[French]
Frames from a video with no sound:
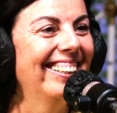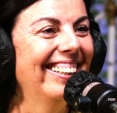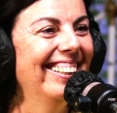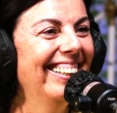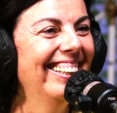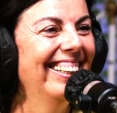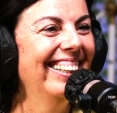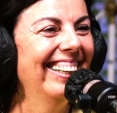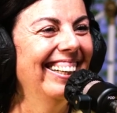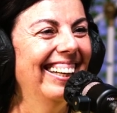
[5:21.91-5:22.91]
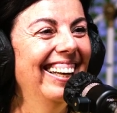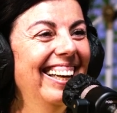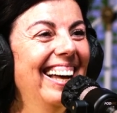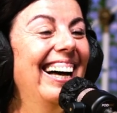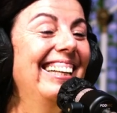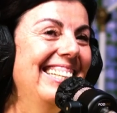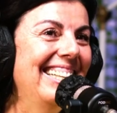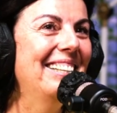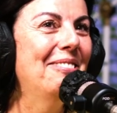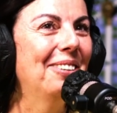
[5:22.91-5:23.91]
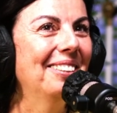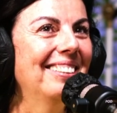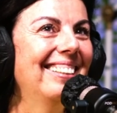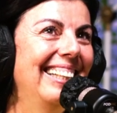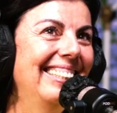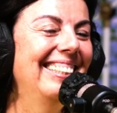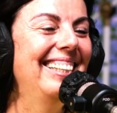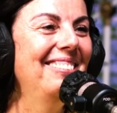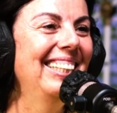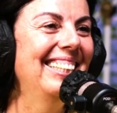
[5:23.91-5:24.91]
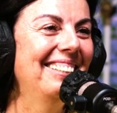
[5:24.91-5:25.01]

Dans quel pays Ça, c'était en France. Là, c'était lui qui était